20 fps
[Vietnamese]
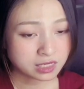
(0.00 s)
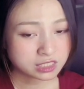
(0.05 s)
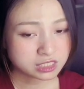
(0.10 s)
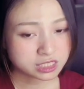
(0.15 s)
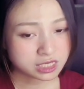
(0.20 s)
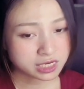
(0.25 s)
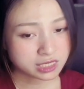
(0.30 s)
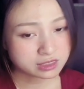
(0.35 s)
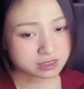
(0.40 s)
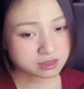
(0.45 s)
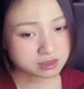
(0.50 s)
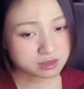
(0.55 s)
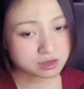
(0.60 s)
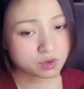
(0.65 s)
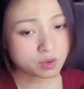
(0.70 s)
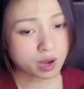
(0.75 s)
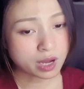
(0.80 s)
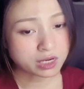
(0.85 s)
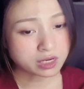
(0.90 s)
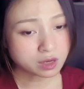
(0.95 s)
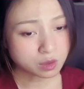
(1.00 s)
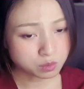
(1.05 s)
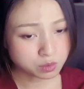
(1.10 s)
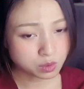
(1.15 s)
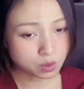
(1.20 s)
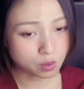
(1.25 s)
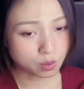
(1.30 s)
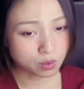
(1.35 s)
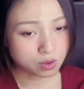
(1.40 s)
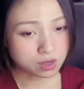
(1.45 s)
chỉ là thực lực của hắn không
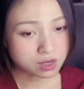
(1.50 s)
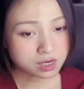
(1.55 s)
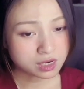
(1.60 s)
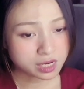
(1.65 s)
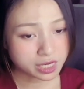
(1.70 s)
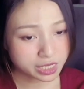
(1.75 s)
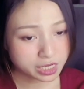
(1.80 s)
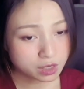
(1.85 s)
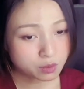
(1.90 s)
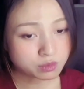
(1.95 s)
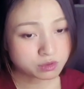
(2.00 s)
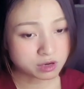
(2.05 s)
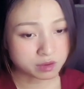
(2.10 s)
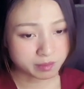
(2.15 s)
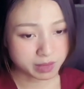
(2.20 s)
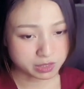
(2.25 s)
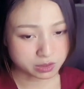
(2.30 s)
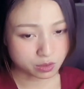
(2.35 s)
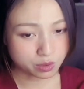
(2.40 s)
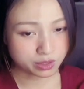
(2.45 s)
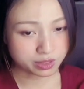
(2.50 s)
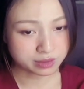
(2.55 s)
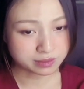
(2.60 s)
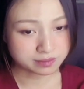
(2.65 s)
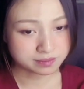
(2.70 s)
đủ lấy không được mà thôi